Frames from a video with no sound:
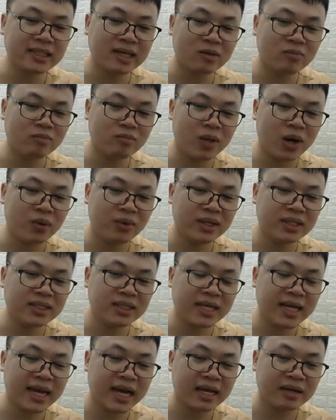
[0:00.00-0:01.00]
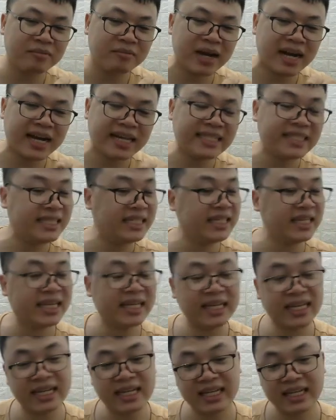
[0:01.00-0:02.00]
dòng máu lên giới hạn ba cái chín này
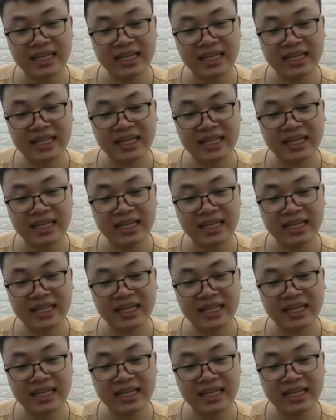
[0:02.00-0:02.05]
kìa.